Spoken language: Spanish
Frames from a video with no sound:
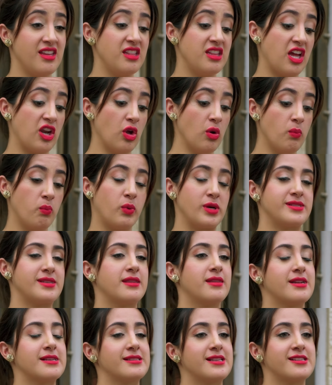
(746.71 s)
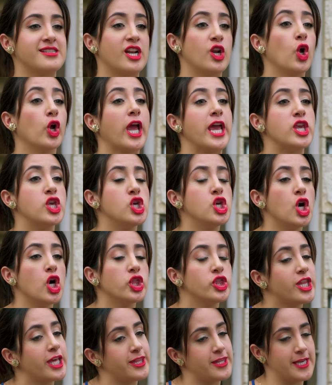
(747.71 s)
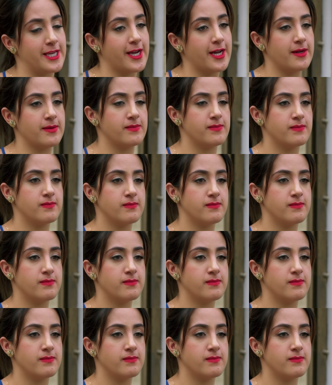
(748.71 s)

dinero, pues tendrás que hacer lo que yo te diga.